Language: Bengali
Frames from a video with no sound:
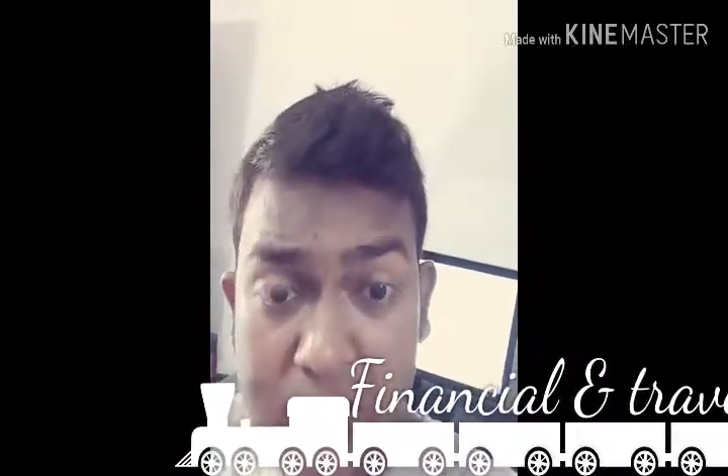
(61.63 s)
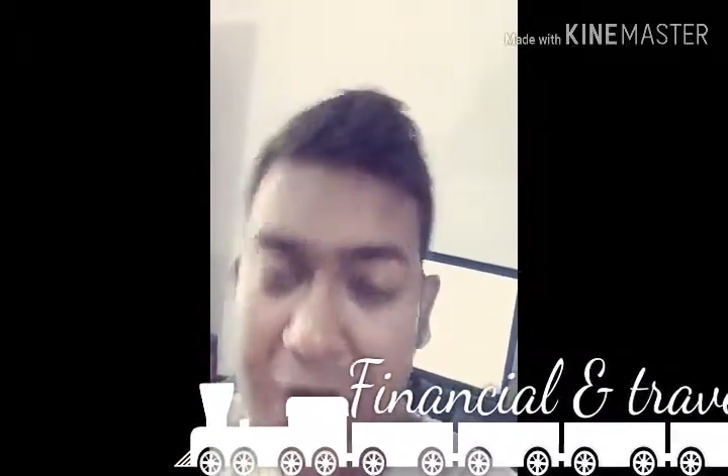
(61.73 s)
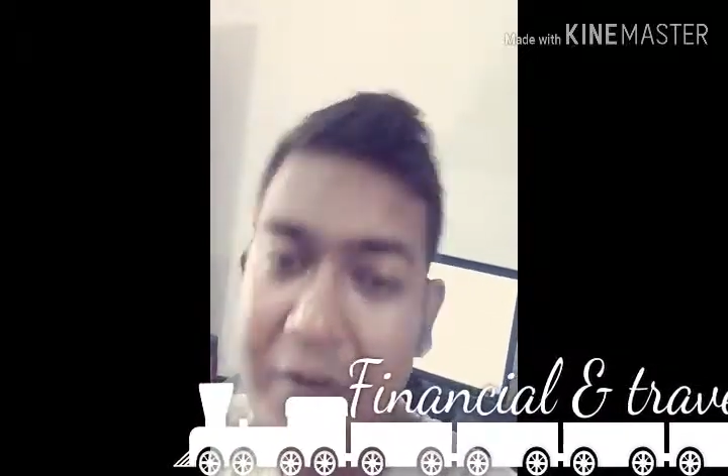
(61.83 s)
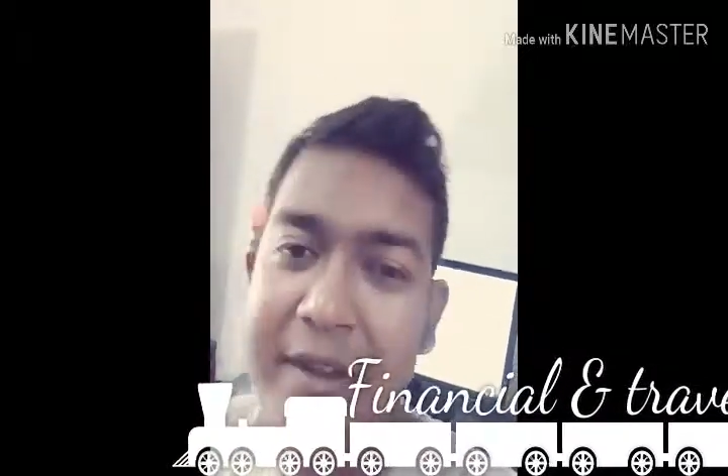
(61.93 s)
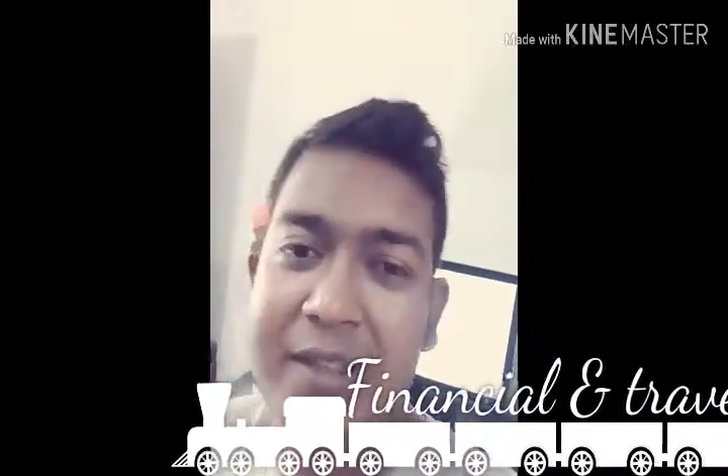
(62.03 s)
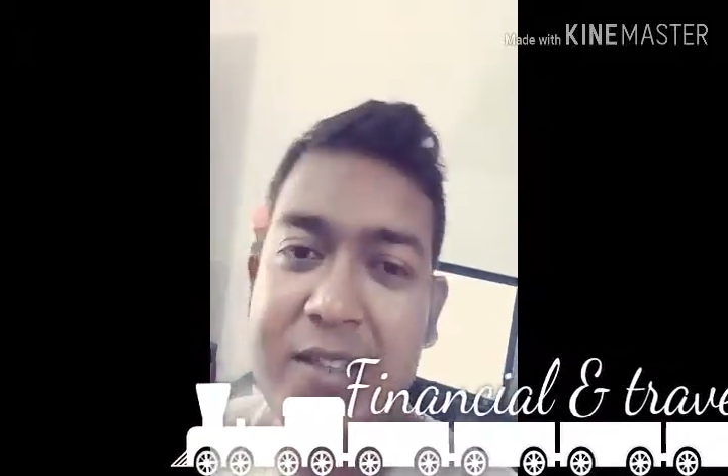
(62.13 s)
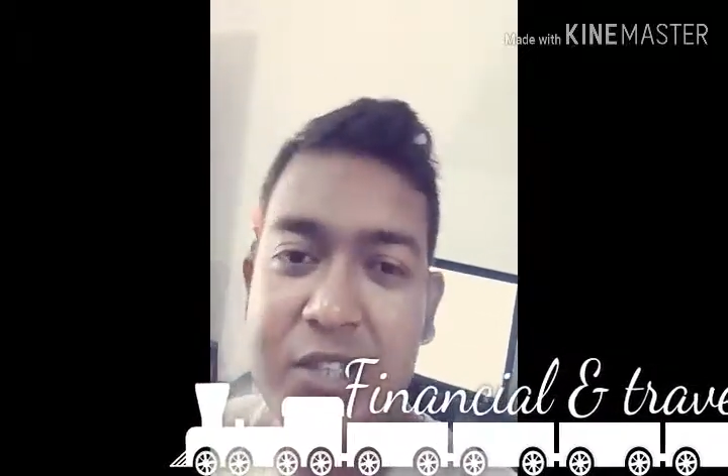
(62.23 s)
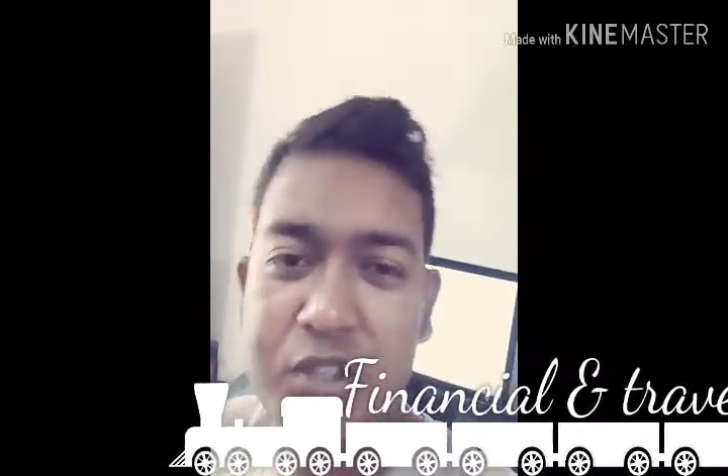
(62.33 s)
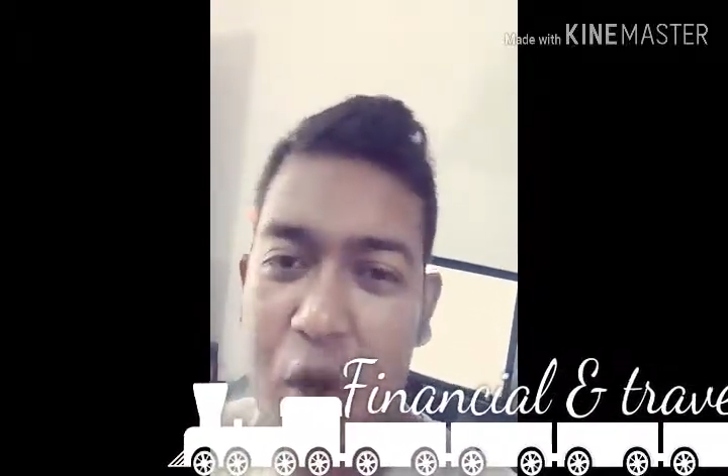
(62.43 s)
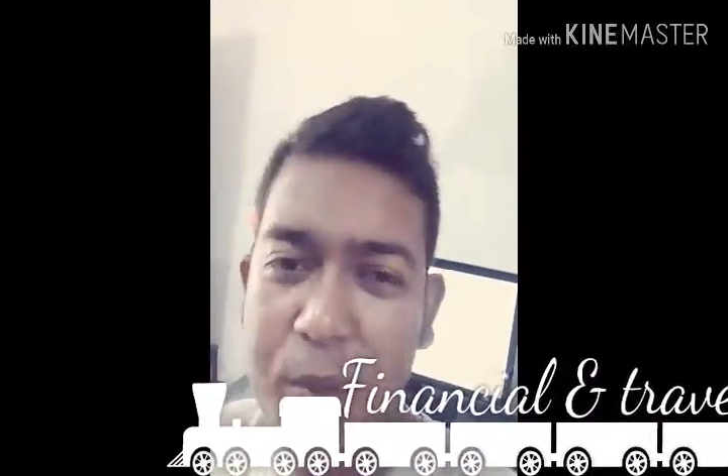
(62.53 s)
যাওয়ার ইচ্ছা
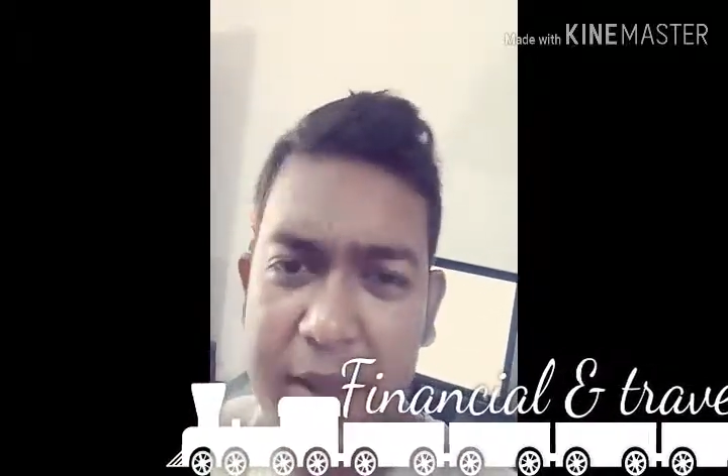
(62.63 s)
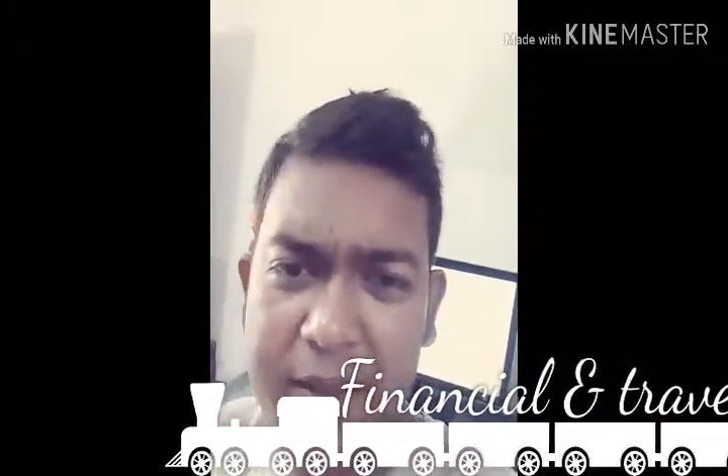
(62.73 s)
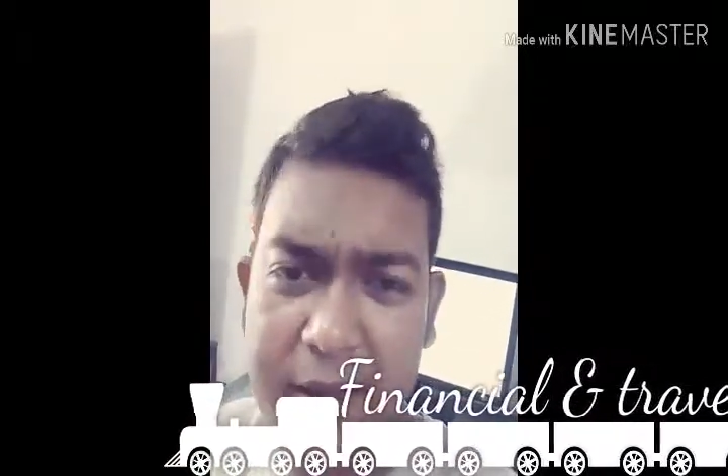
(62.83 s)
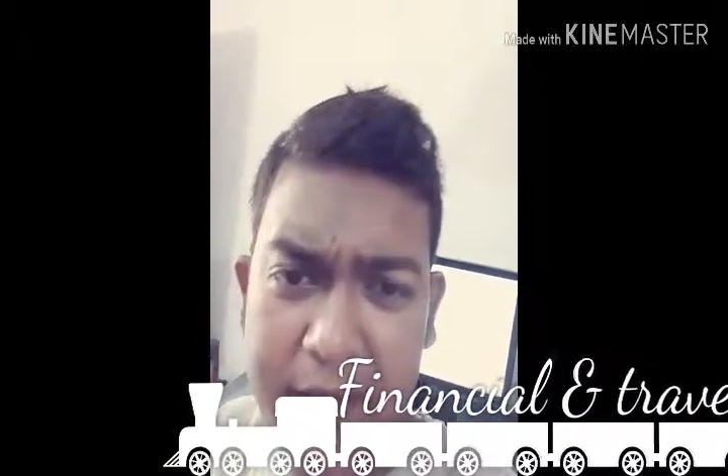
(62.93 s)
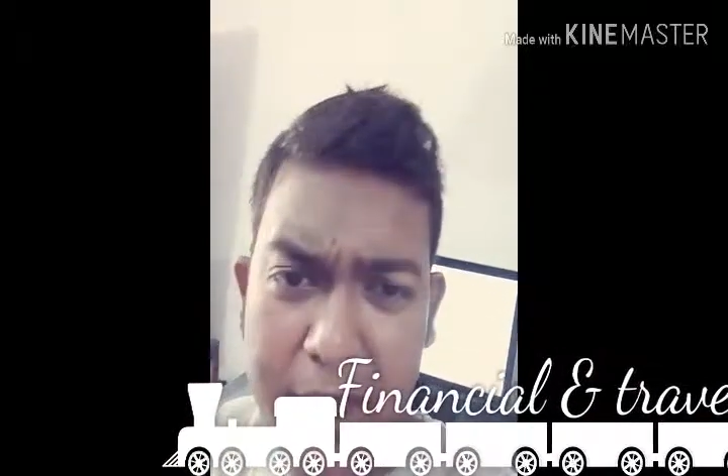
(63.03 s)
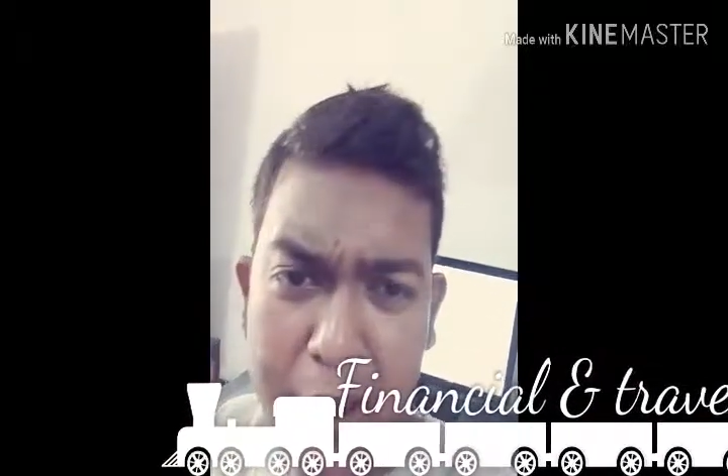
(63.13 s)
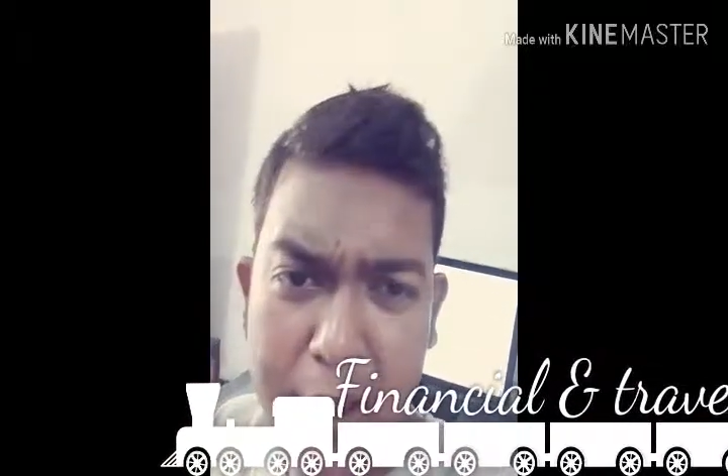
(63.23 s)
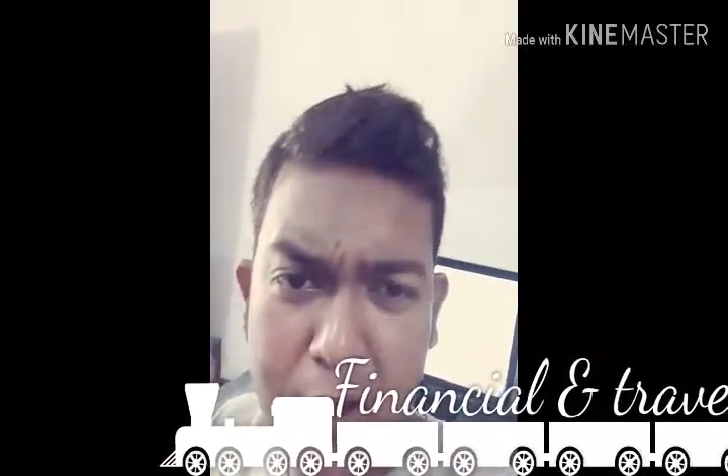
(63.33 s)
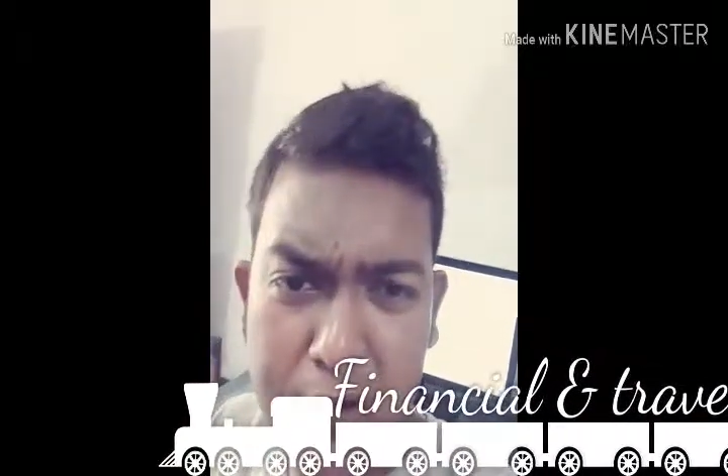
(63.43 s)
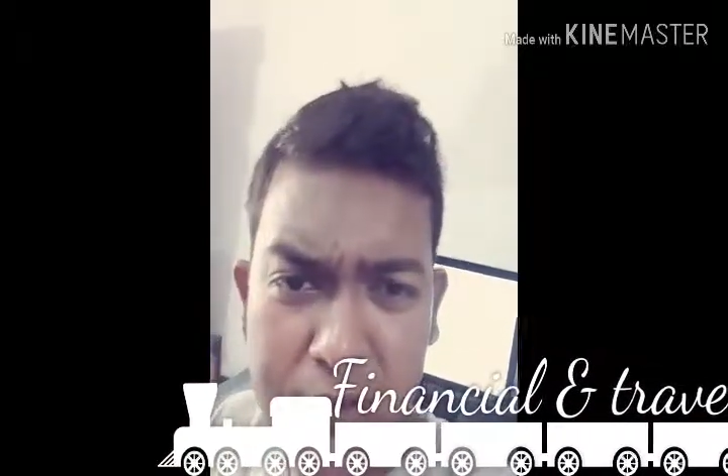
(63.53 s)
সবারই থাকে
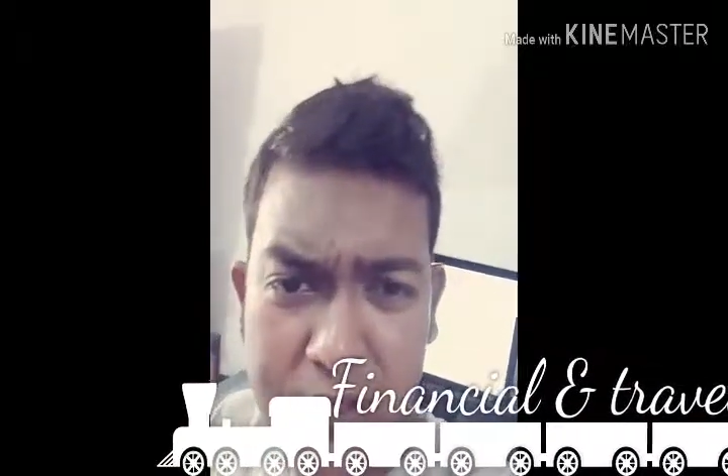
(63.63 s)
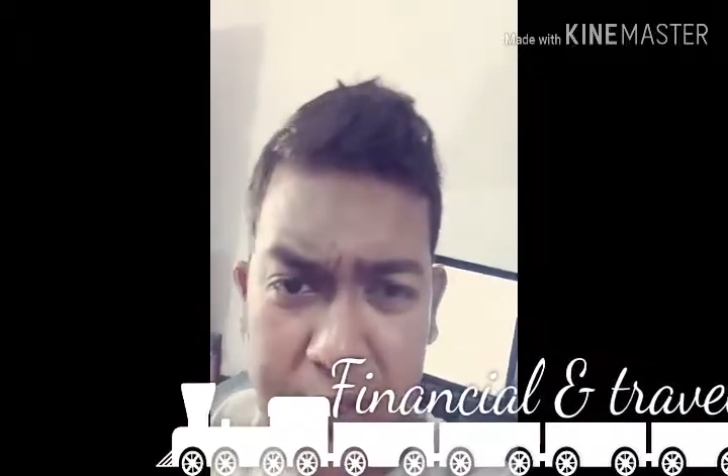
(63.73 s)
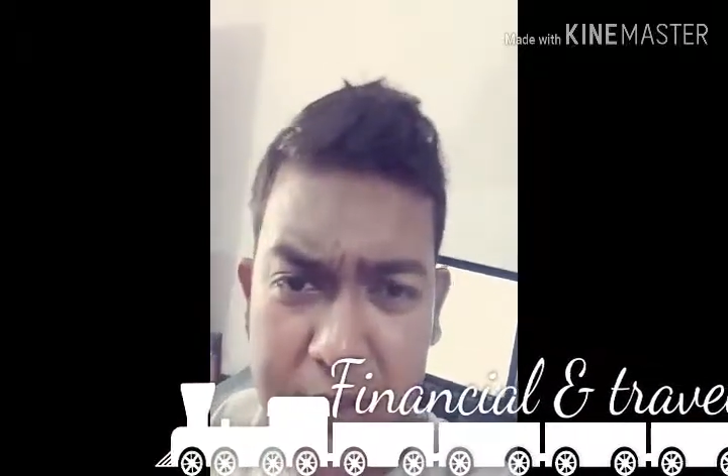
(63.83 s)
ইয়ংস্টার